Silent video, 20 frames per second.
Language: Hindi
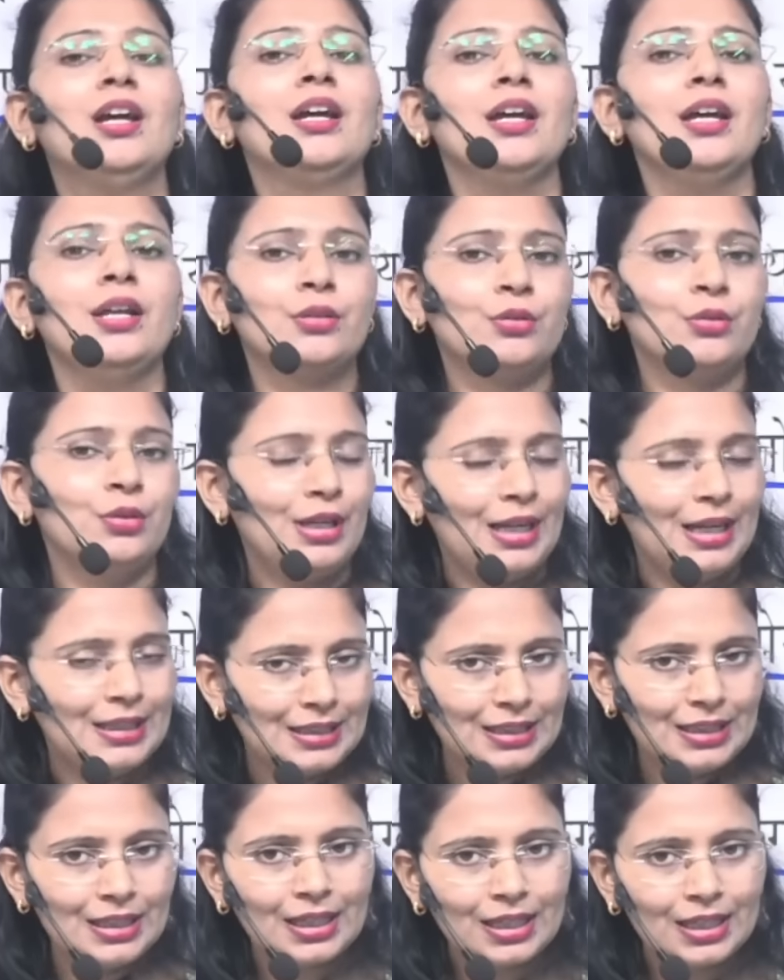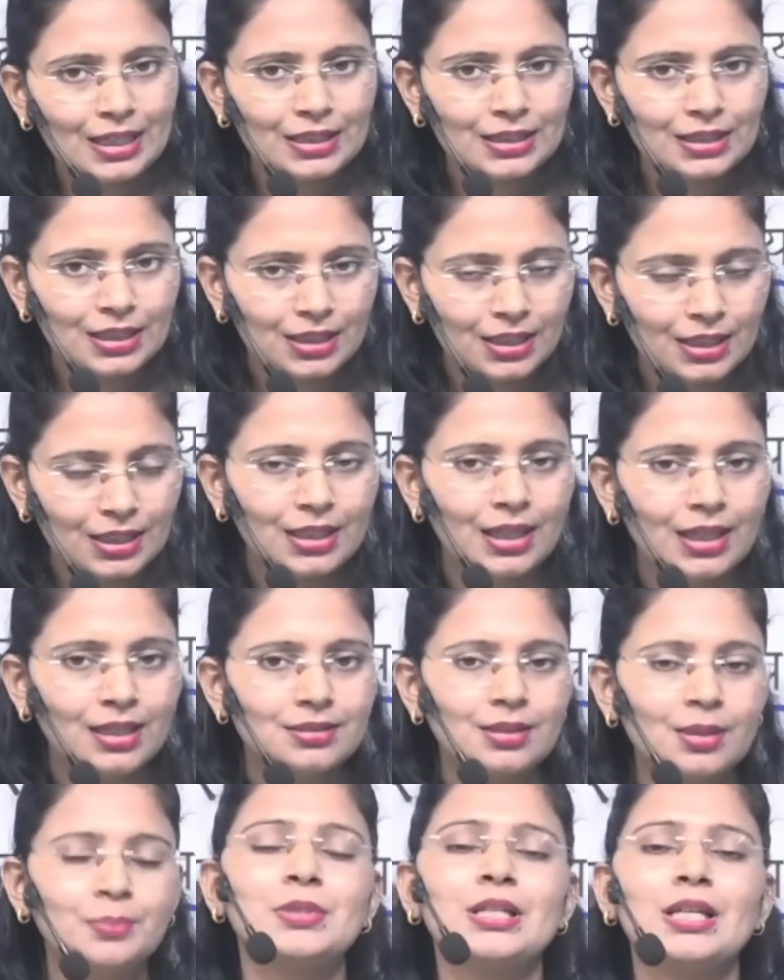इनको याद करने का तरीका
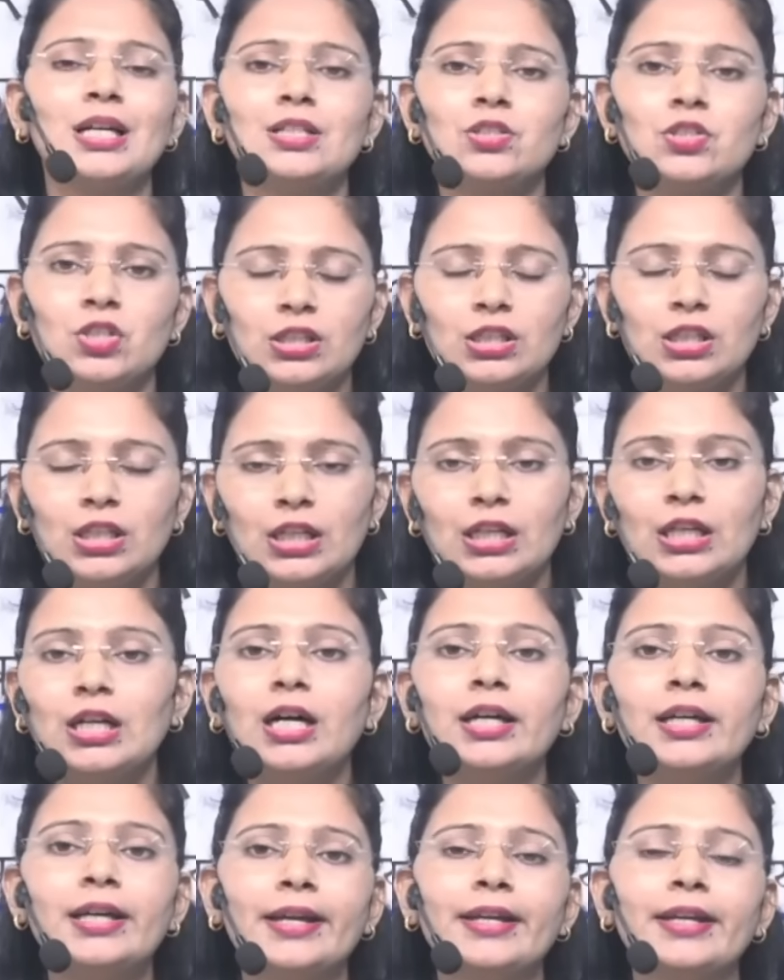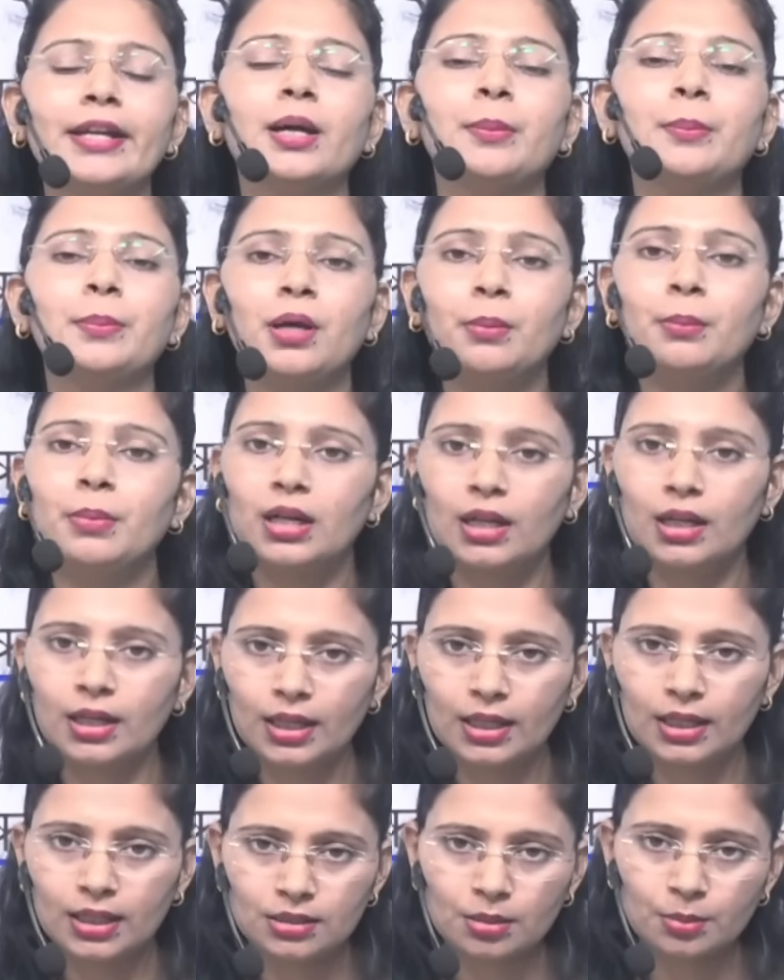सबसे अच्छा तरीका या इन्हें अपना बनाने
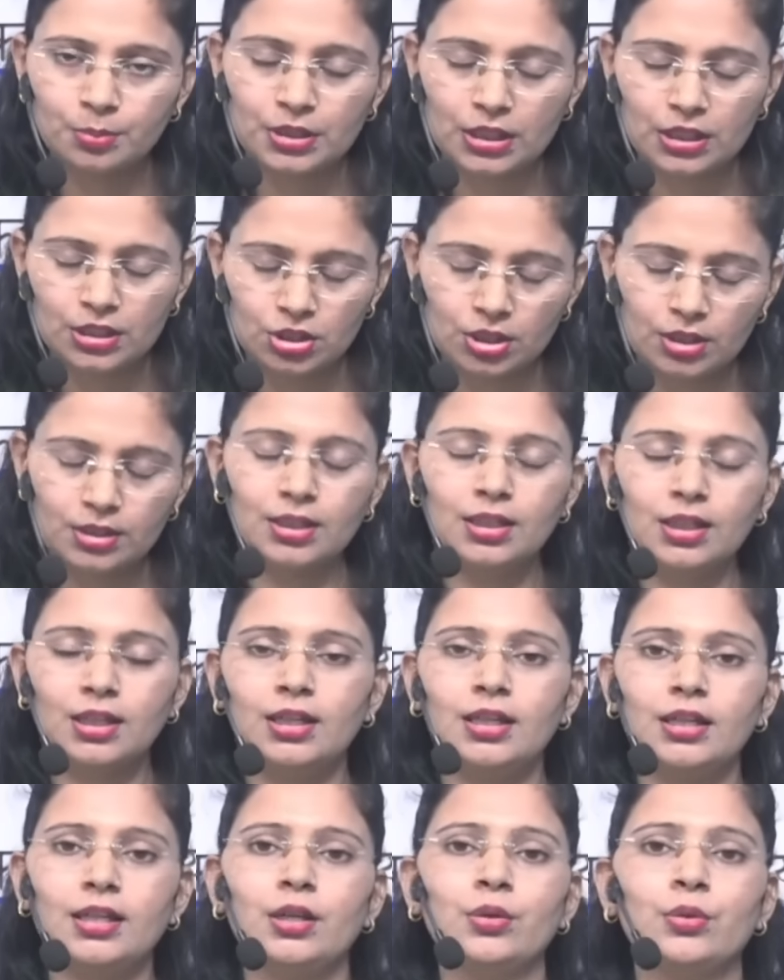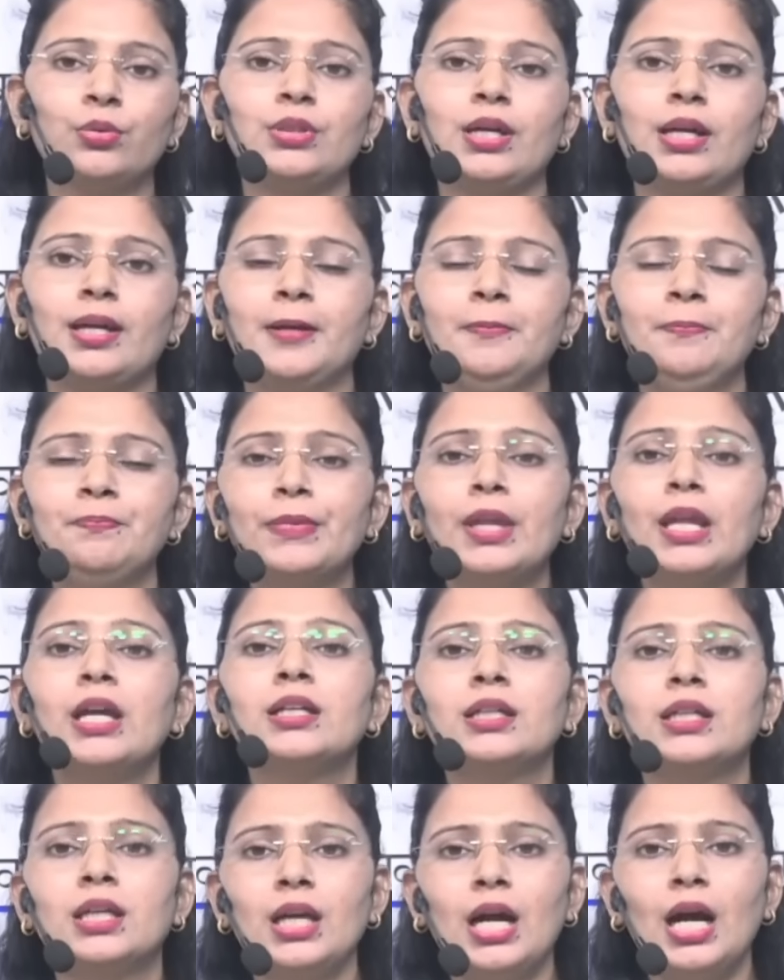का सबसे अच्छा तरीका ये होता है
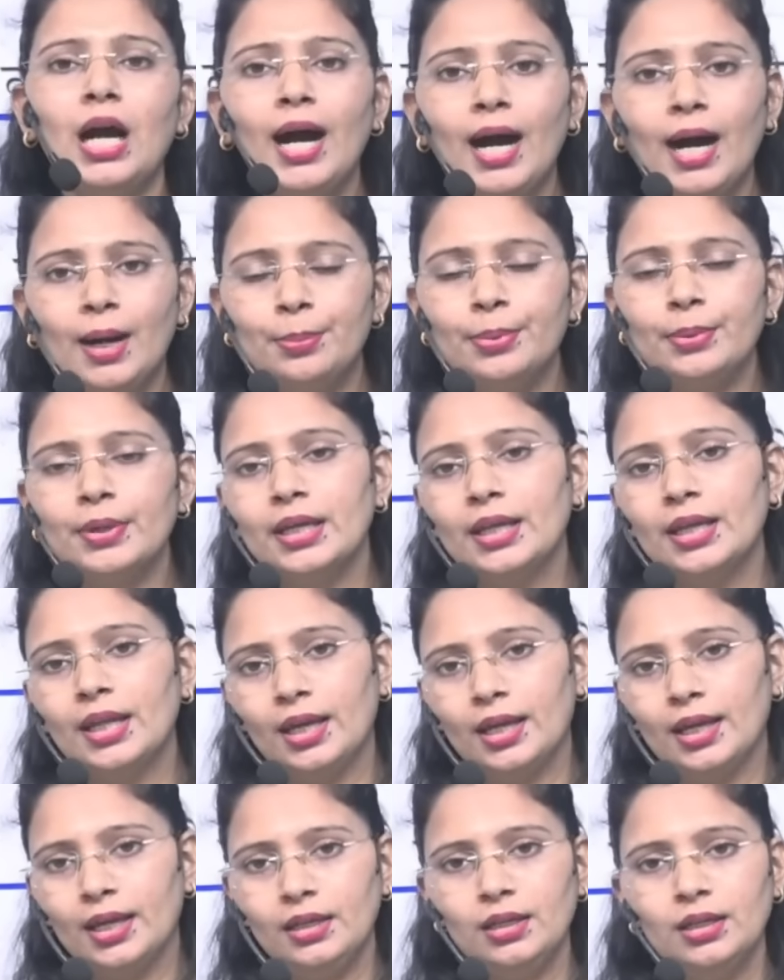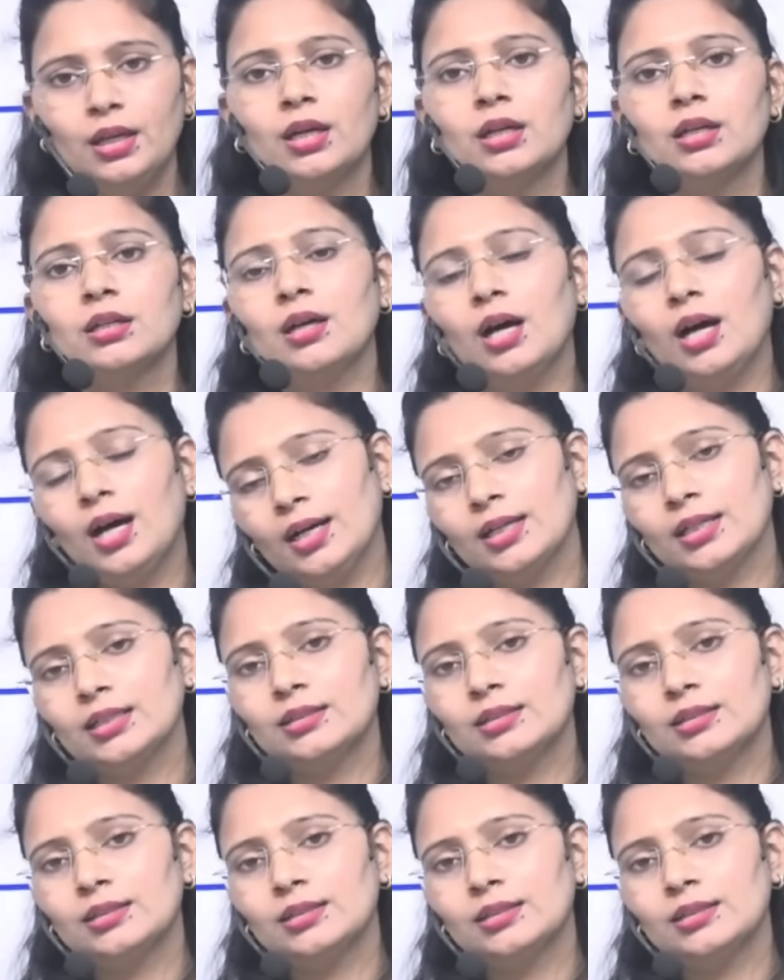कि आप इन्हें हर